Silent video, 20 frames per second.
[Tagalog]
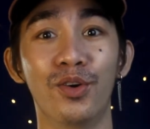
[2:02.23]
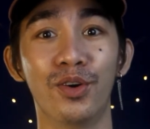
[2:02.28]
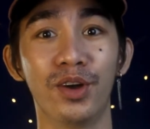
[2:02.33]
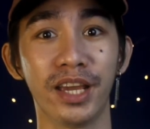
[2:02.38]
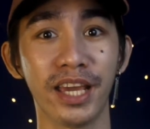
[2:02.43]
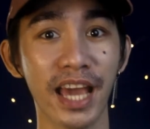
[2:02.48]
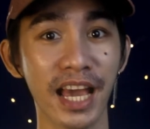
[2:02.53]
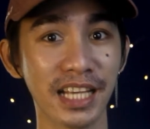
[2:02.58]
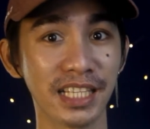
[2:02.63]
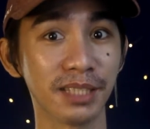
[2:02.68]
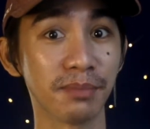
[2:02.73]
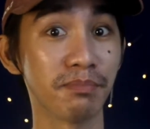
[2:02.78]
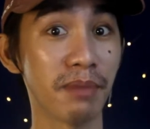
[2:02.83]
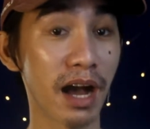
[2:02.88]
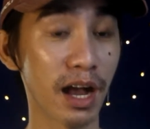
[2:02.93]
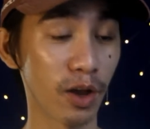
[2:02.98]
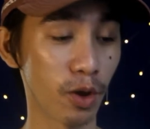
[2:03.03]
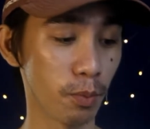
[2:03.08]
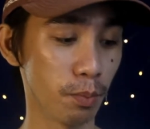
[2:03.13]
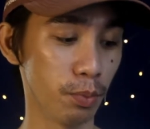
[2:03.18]
Yes,
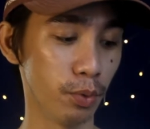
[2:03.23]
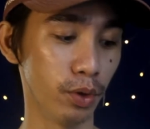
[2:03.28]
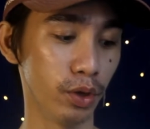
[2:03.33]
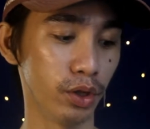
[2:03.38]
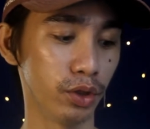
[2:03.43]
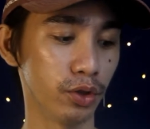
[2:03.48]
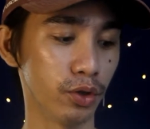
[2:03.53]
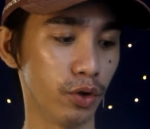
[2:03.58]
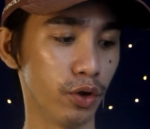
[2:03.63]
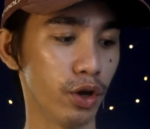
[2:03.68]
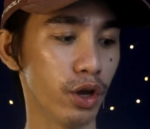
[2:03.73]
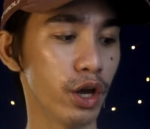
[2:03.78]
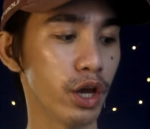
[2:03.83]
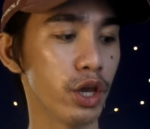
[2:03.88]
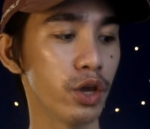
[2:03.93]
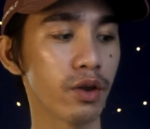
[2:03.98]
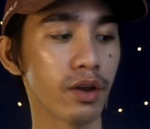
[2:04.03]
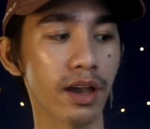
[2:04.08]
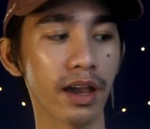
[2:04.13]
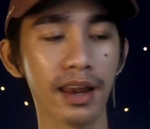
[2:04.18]
bago po ito.
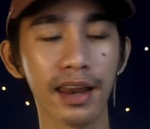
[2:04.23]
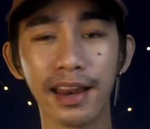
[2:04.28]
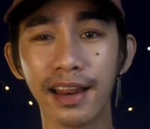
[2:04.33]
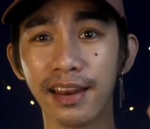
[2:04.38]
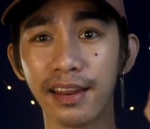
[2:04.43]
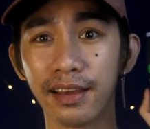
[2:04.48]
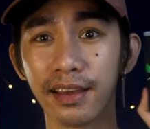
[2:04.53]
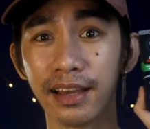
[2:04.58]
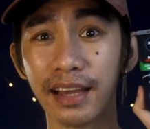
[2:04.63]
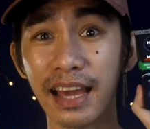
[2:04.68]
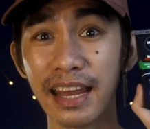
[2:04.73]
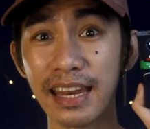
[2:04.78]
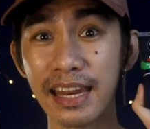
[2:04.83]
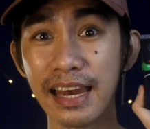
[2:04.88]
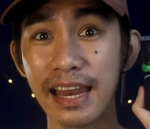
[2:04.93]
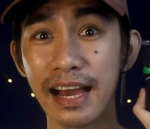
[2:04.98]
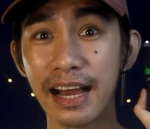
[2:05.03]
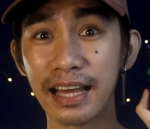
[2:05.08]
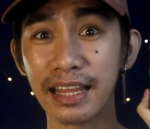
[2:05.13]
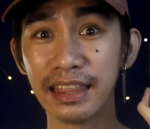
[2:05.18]
Yung
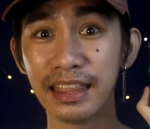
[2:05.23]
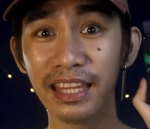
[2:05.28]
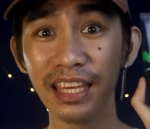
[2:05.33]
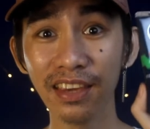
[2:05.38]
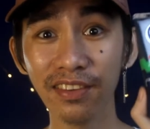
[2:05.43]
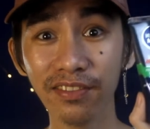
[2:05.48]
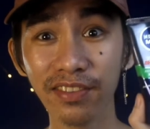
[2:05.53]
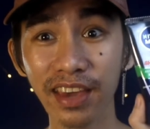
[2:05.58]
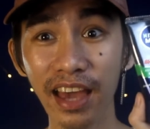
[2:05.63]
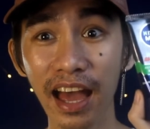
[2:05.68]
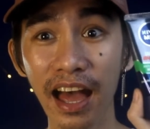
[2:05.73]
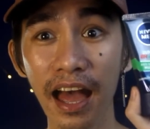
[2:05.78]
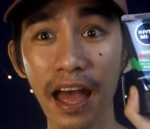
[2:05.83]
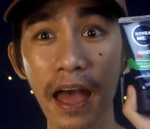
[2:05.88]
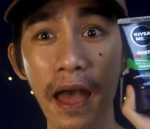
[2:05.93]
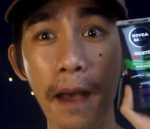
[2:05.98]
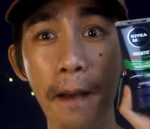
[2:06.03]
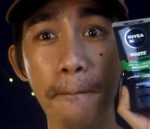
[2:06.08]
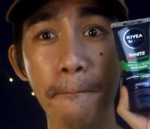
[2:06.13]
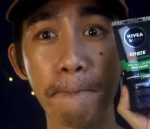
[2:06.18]
kanilang Nivea
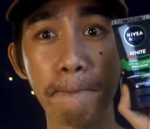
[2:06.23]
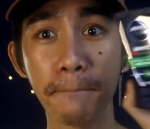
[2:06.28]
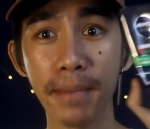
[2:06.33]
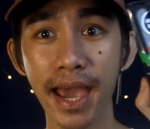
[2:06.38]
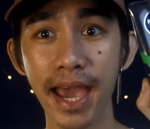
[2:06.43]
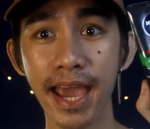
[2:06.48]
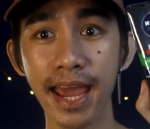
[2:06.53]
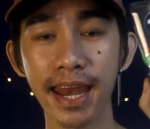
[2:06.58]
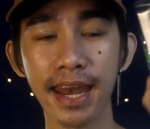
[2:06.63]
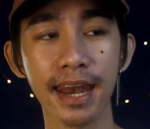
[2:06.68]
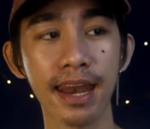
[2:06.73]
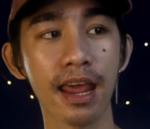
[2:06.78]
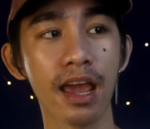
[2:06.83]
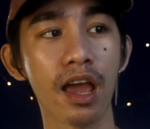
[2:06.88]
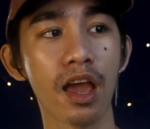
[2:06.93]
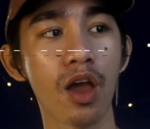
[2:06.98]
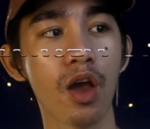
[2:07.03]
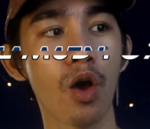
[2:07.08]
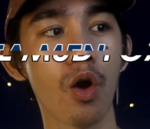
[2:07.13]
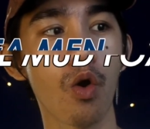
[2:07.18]
Men
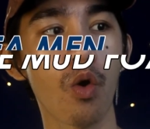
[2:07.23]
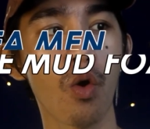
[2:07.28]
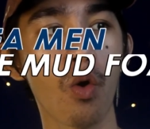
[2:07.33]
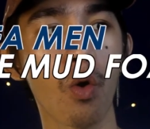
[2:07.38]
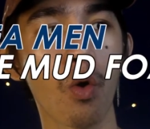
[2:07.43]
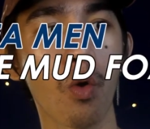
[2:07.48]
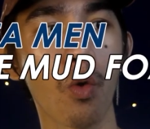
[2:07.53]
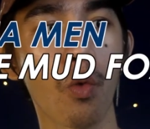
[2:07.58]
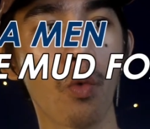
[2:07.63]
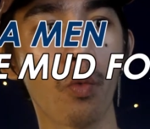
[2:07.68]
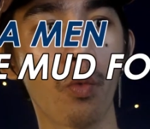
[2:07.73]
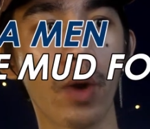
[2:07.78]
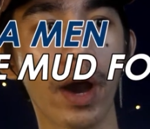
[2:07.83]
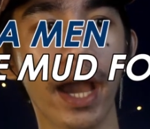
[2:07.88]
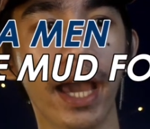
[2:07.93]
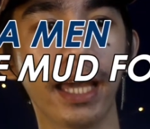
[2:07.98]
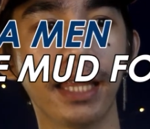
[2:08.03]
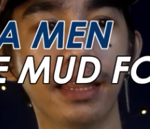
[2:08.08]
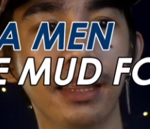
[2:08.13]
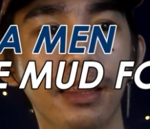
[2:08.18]

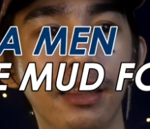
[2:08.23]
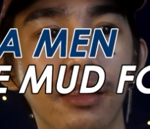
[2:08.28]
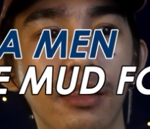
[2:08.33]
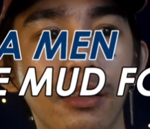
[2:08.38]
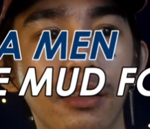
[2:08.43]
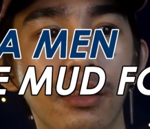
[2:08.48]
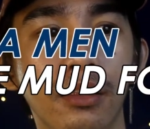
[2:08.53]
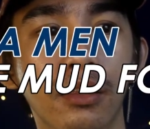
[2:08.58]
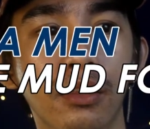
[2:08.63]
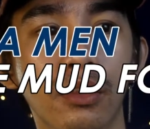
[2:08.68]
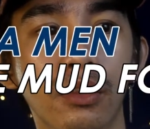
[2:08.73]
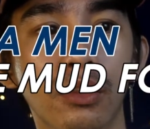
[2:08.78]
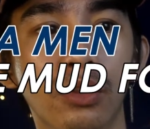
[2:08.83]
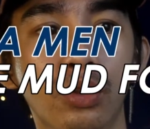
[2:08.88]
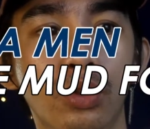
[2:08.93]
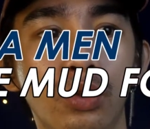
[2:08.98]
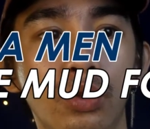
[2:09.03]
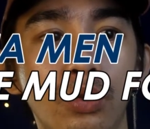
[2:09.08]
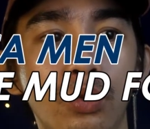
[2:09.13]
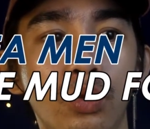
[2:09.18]
White
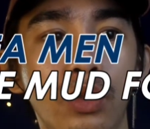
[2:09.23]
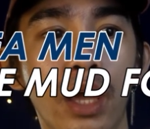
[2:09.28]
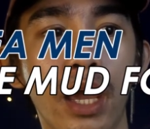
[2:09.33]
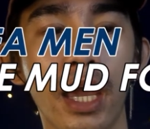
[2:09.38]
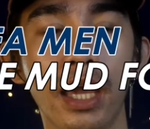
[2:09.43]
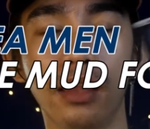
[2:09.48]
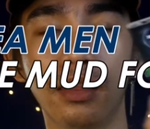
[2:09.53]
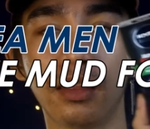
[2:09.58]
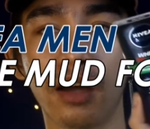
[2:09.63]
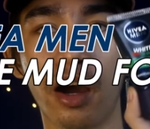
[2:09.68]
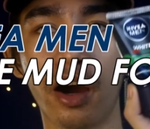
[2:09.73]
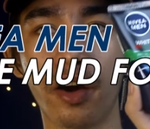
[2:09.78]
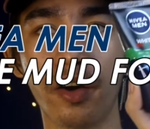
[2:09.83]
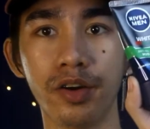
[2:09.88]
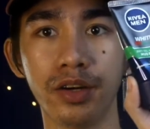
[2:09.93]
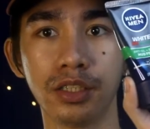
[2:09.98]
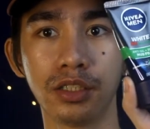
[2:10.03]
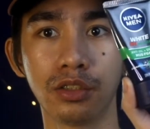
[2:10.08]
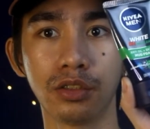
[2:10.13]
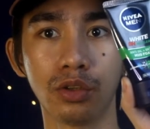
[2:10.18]
8
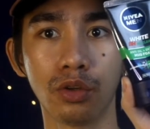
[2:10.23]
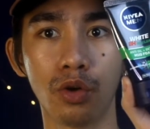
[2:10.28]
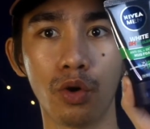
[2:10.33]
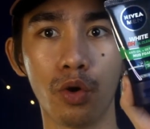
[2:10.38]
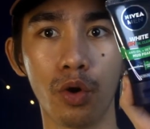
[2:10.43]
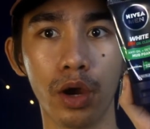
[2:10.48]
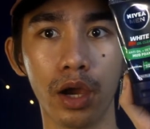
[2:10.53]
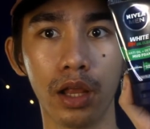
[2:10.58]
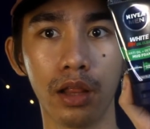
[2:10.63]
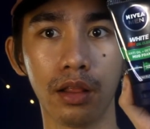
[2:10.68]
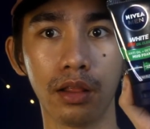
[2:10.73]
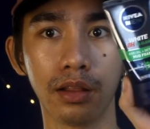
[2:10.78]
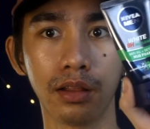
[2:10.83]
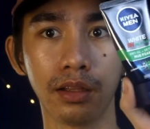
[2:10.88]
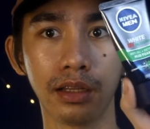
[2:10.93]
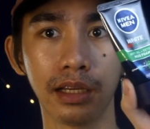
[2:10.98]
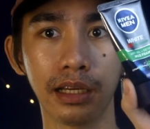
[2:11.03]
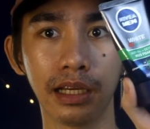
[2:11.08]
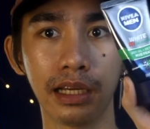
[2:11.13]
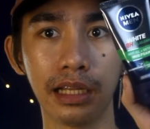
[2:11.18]
Hours Oil
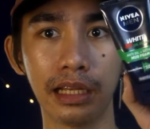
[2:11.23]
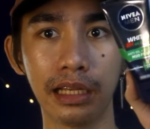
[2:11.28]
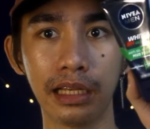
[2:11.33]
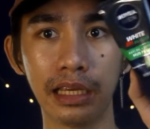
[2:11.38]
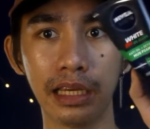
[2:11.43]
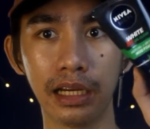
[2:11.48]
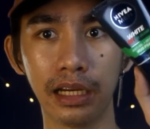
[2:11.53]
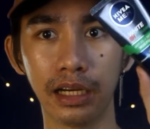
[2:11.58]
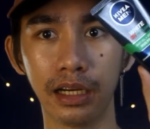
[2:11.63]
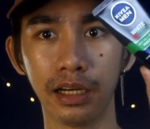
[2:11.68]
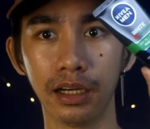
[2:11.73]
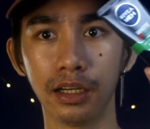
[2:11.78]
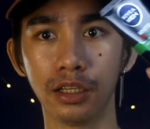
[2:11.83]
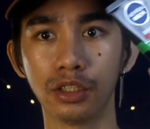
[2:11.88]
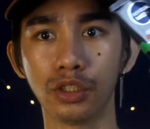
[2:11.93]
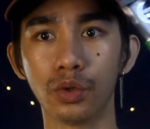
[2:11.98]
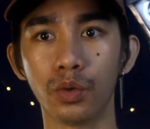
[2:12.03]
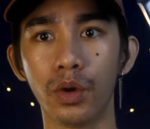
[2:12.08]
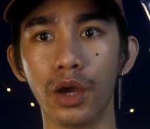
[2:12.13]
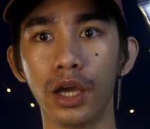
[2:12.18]
Clear.
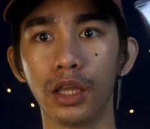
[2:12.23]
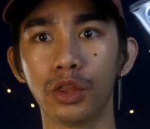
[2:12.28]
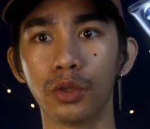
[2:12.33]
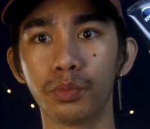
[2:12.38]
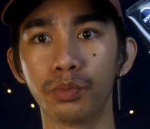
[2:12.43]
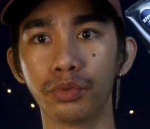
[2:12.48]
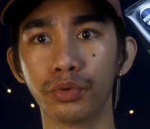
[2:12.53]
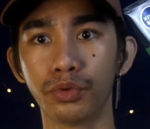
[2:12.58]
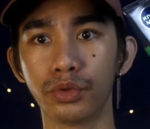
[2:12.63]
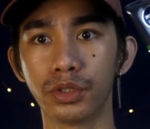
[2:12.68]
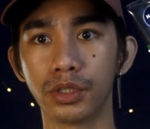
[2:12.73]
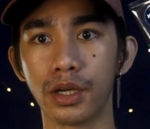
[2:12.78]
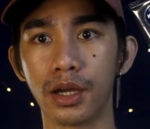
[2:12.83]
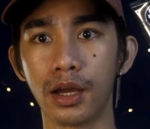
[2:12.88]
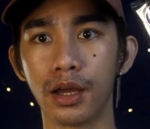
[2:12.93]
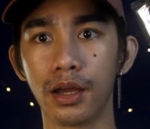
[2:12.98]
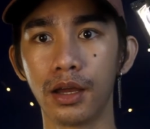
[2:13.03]
So, eto po siya.